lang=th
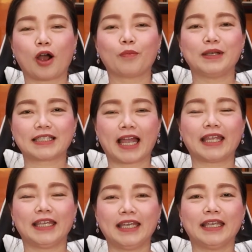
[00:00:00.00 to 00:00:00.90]
ช่อง
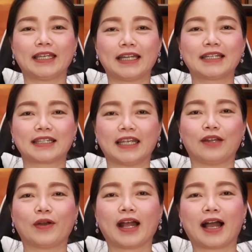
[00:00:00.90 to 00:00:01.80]
PCIe Gen
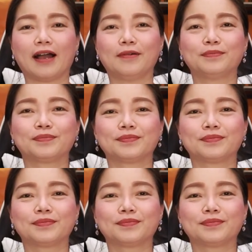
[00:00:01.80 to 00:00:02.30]
4ด้วยนะคะ